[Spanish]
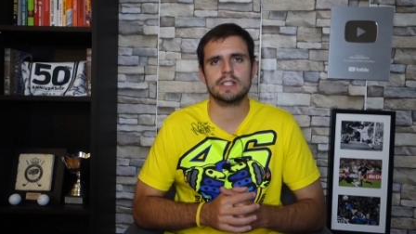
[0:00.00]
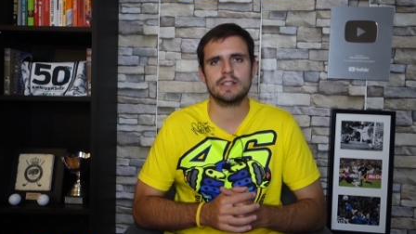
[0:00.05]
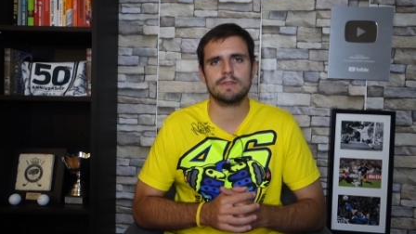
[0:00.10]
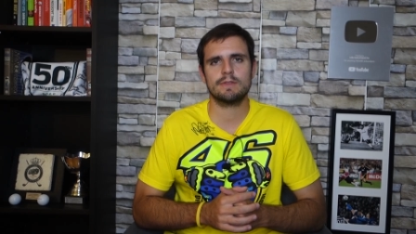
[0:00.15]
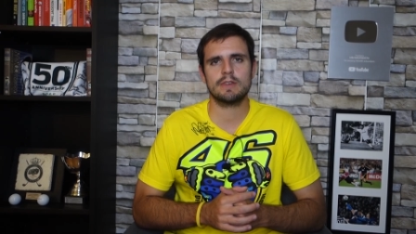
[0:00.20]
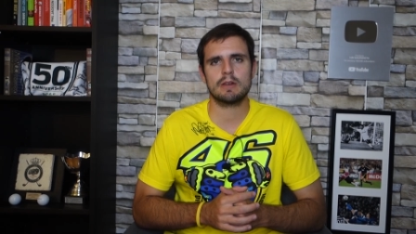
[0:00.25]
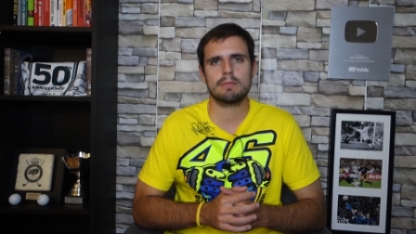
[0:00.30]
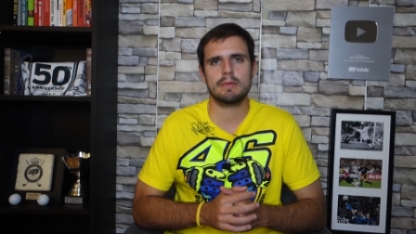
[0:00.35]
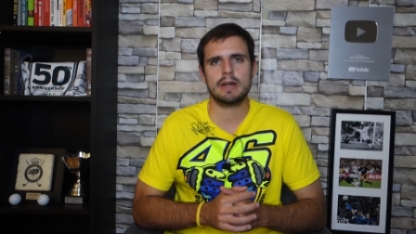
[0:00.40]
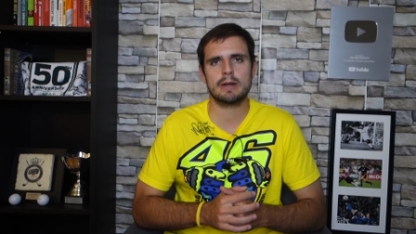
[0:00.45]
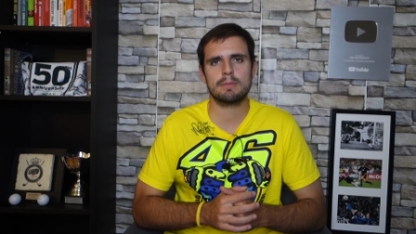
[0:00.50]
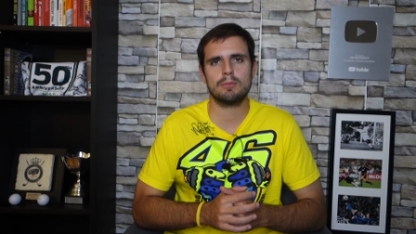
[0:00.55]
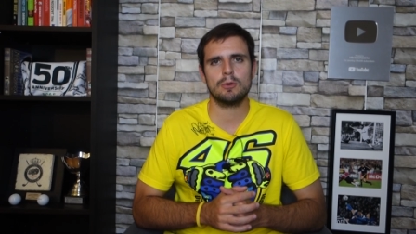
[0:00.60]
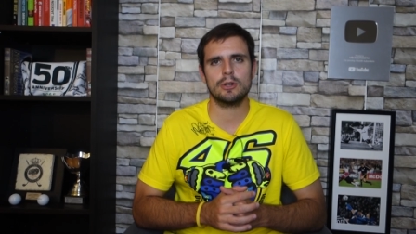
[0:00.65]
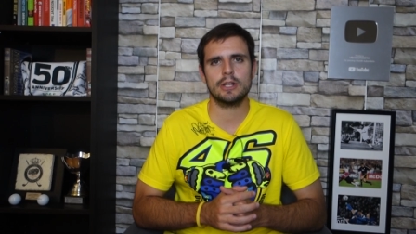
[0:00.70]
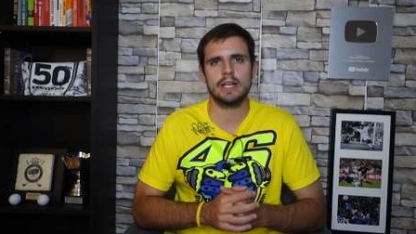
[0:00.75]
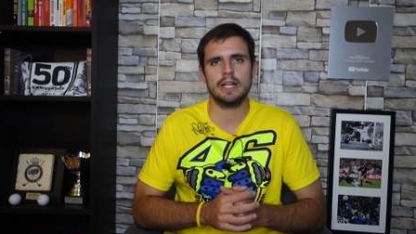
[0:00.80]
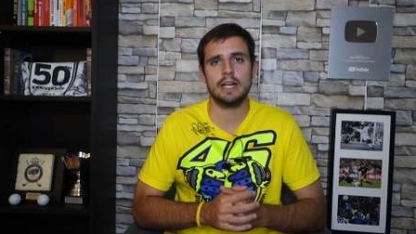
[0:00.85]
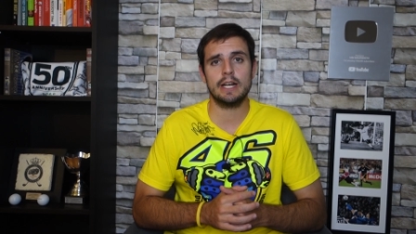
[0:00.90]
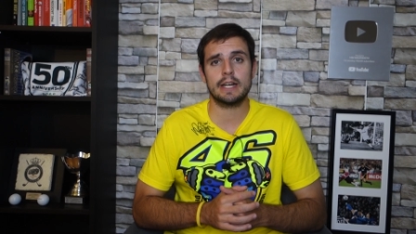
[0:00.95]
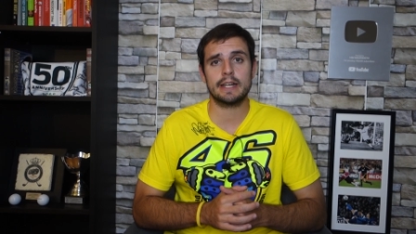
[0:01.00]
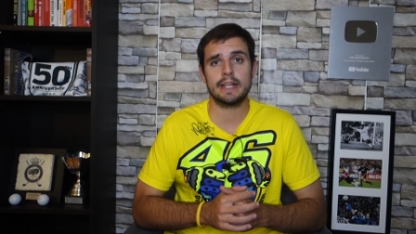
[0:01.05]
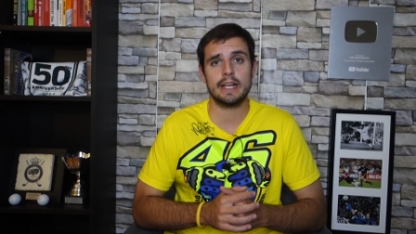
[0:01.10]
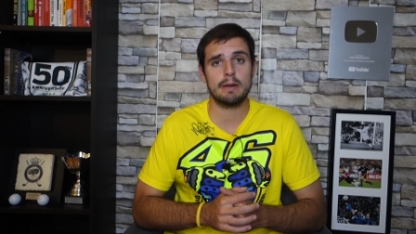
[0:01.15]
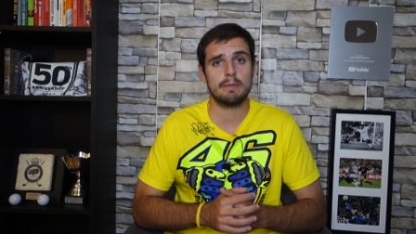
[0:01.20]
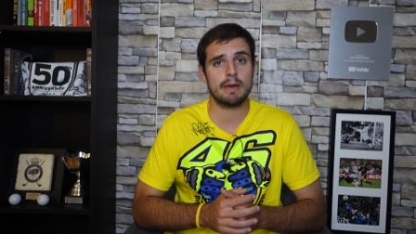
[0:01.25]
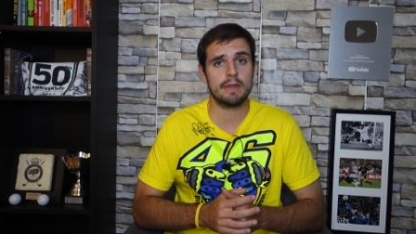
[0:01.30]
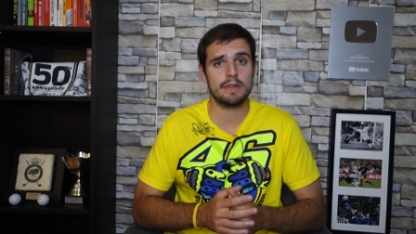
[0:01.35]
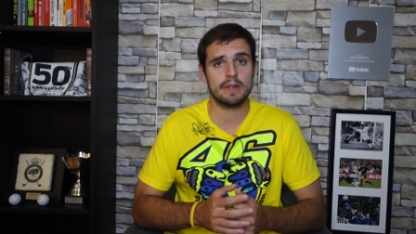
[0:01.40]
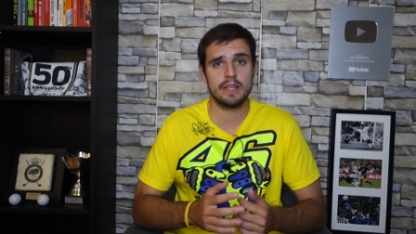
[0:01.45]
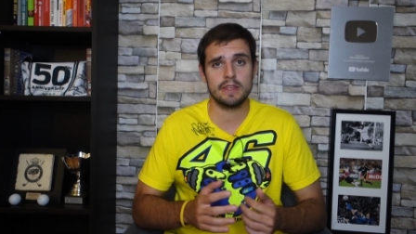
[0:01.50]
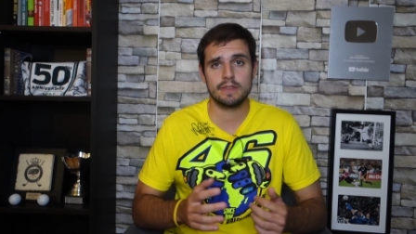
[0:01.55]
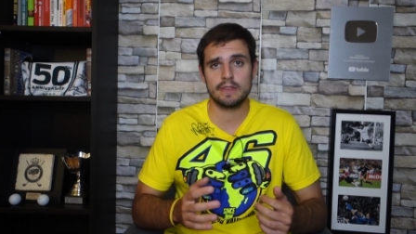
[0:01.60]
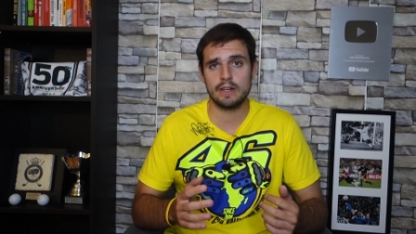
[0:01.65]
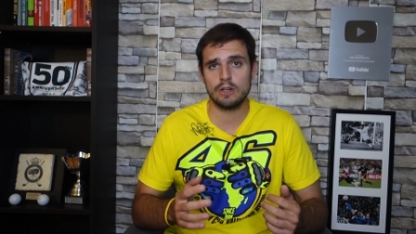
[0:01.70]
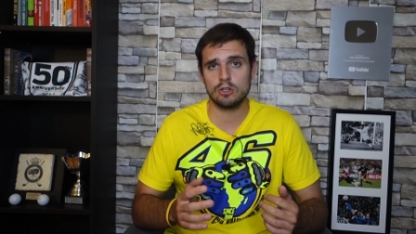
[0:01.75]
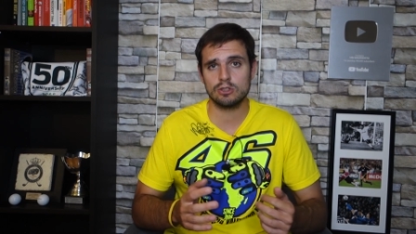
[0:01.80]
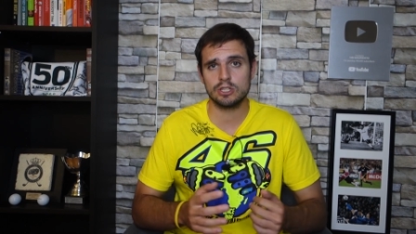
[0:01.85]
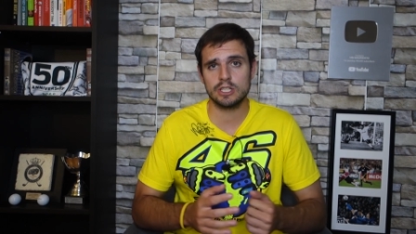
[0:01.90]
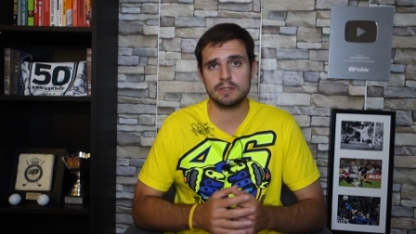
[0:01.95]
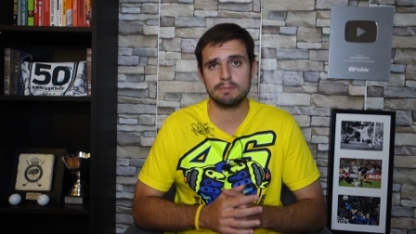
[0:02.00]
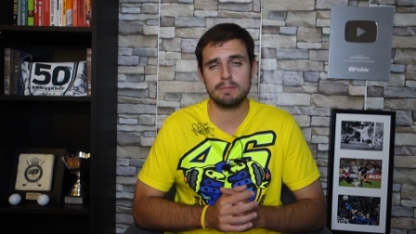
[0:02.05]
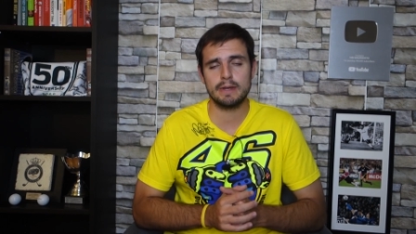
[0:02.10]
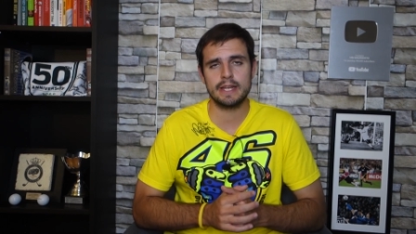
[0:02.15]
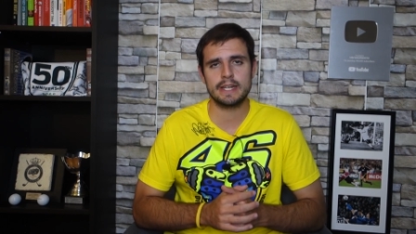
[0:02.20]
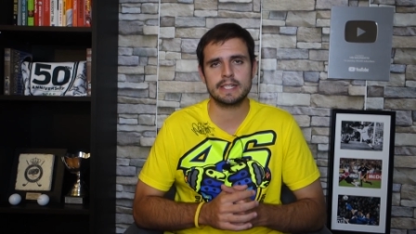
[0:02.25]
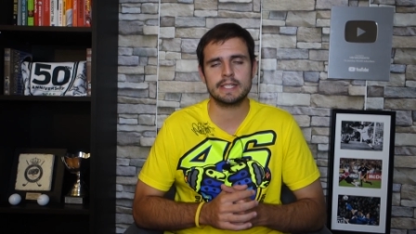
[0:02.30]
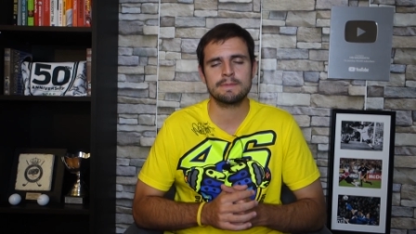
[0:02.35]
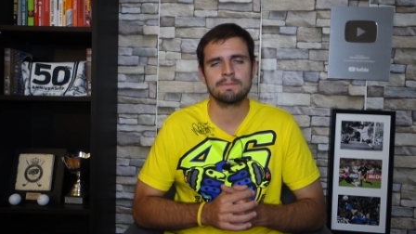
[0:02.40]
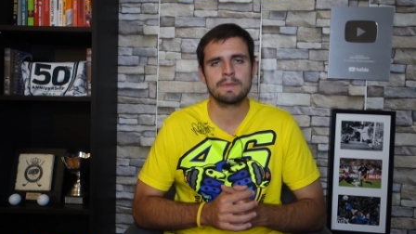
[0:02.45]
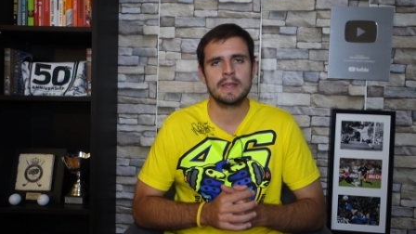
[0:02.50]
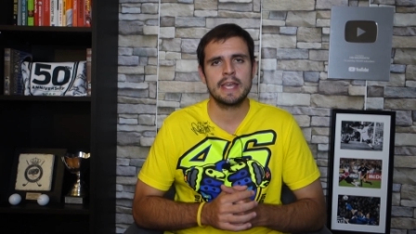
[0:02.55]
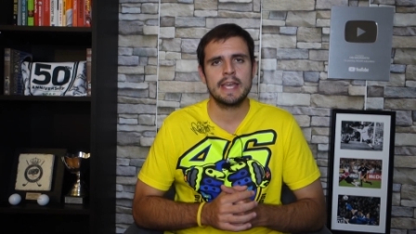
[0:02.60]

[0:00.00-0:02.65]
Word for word: de firmar por el Real Madrid en los Spurs.